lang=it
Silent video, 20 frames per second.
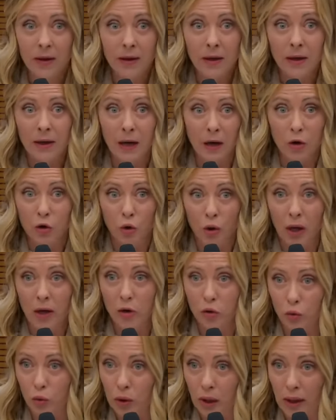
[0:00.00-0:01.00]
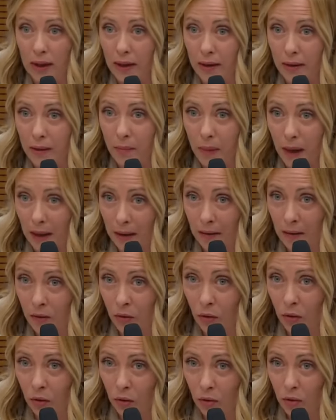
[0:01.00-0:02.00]
che non aiuta nel
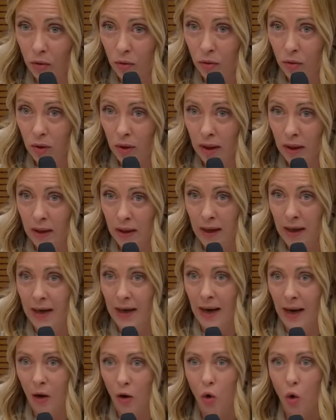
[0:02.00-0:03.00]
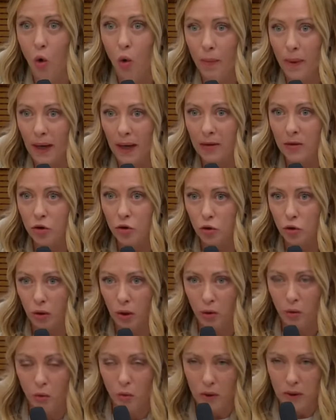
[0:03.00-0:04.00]
dibattito e nella
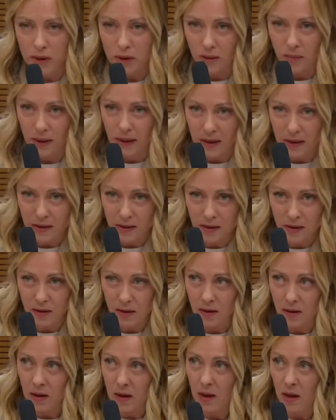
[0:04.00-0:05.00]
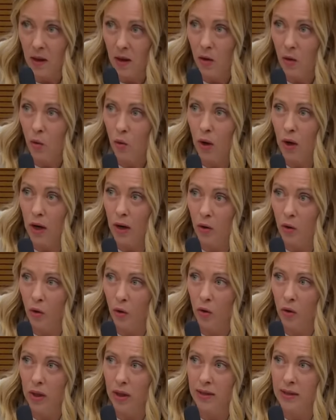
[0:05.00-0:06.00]
cooperazione con questi paesi.
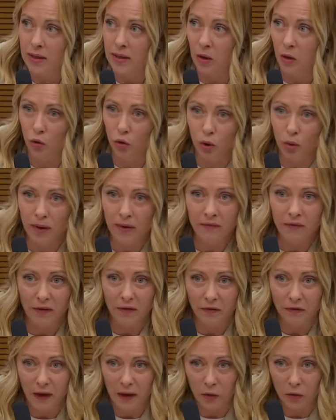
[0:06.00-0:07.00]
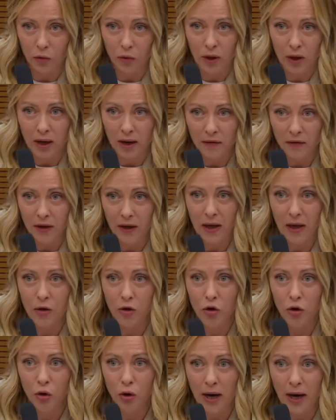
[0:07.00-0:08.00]
Quello che secondo me va fatto in Africa
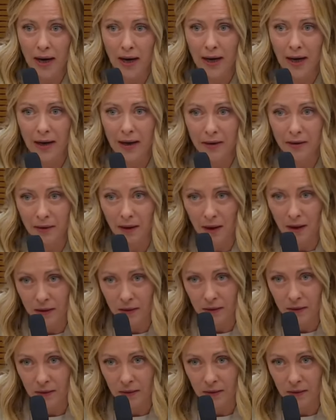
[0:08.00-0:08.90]
non è carità,